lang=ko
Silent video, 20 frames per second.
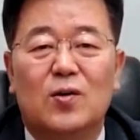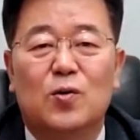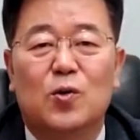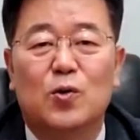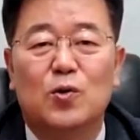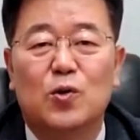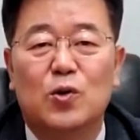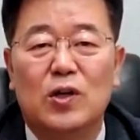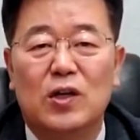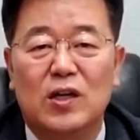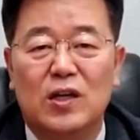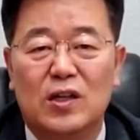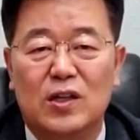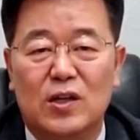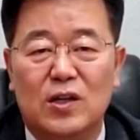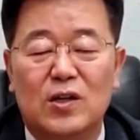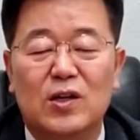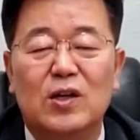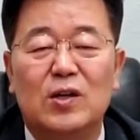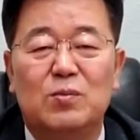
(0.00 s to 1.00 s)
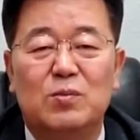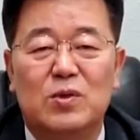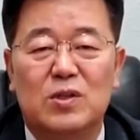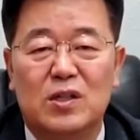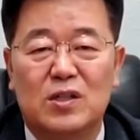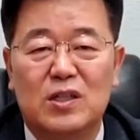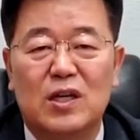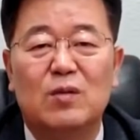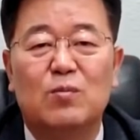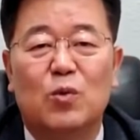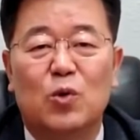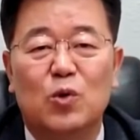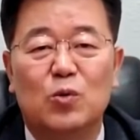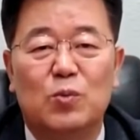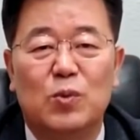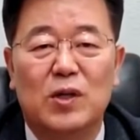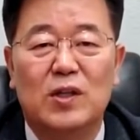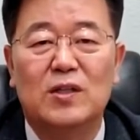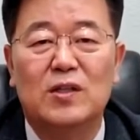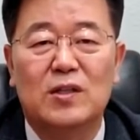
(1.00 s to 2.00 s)
고돌이 있는 그림 석장
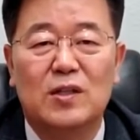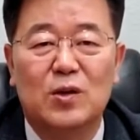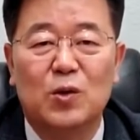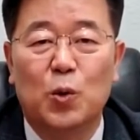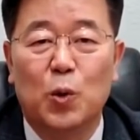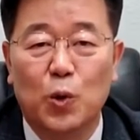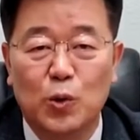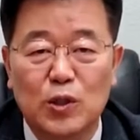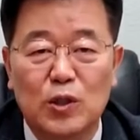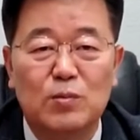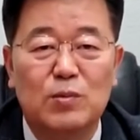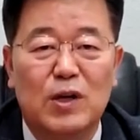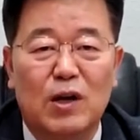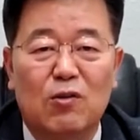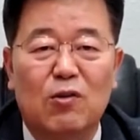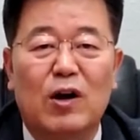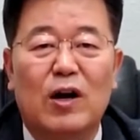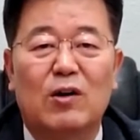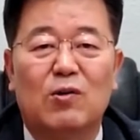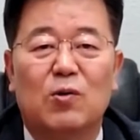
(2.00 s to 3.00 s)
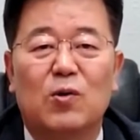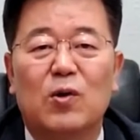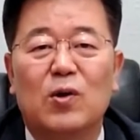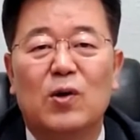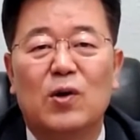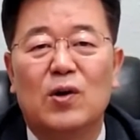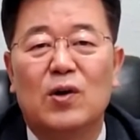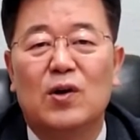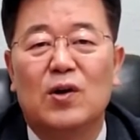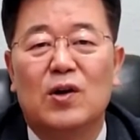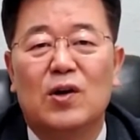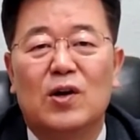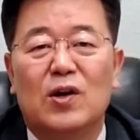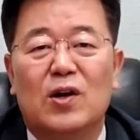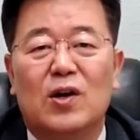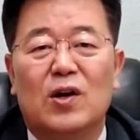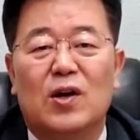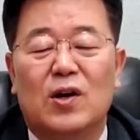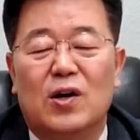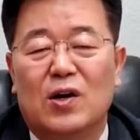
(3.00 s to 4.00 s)
모으면 5점이라고 하고
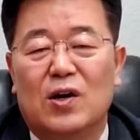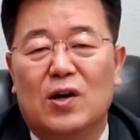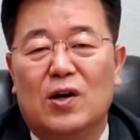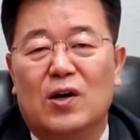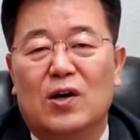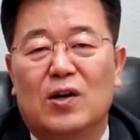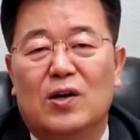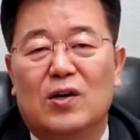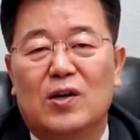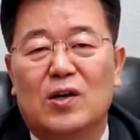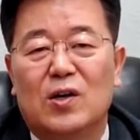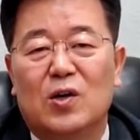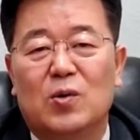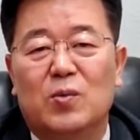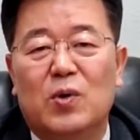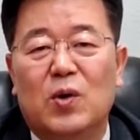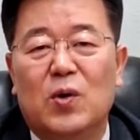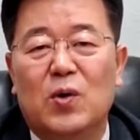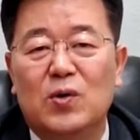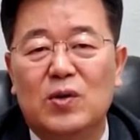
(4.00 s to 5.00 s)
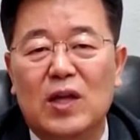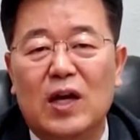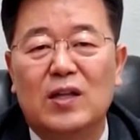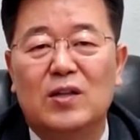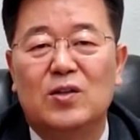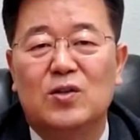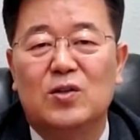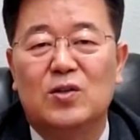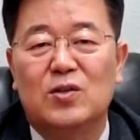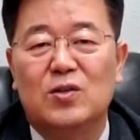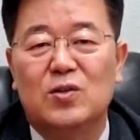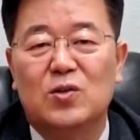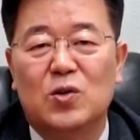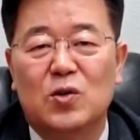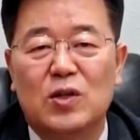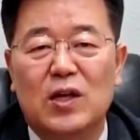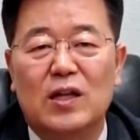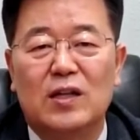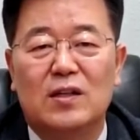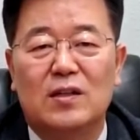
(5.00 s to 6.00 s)
그리고 뭐 홍단,
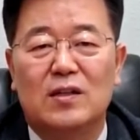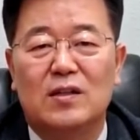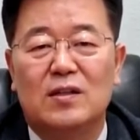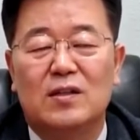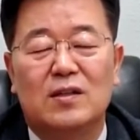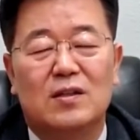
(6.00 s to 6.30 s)
초단,